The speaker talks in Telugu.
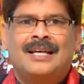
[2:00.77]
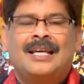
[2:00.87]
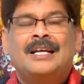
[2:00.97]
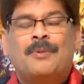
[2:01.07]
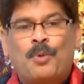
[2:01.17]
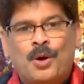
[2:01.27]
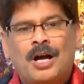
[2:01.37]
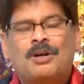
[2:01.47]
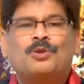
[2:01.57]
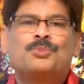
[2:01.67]
ఇంకా
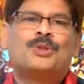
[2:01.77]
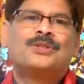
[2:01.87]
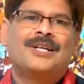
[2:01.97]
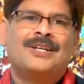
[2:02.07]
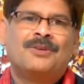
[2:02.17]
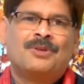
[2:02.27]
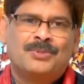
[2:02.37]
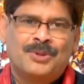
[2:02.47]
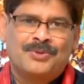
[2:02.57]
పొగాకు ఉత్పత్తుల్ని కొంతమంది